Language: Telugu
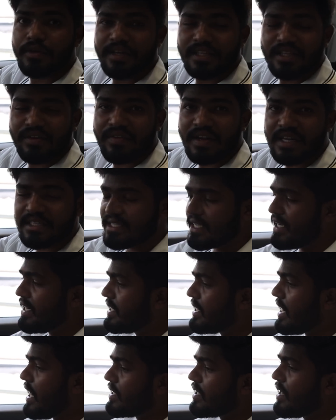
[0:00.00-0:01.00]
సో ఇది ఫ్రెండ్స్
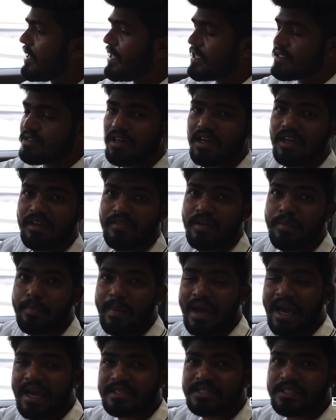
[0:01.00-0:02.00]
ఈ టాటా నెక్సాన్ ఇవి
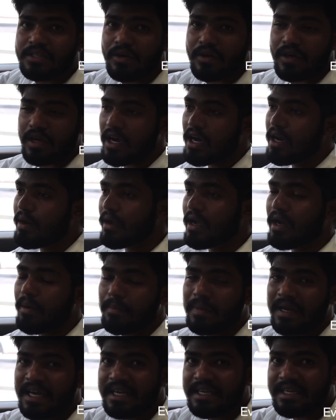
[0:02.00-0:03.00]
మ్యాక్స్ యొక్క
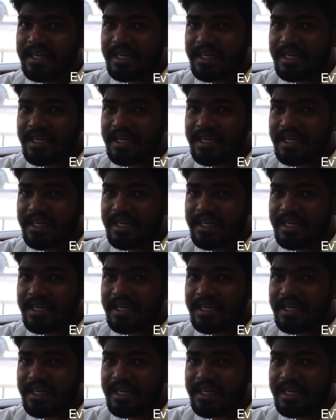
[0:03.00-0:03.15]
కంప్లీట్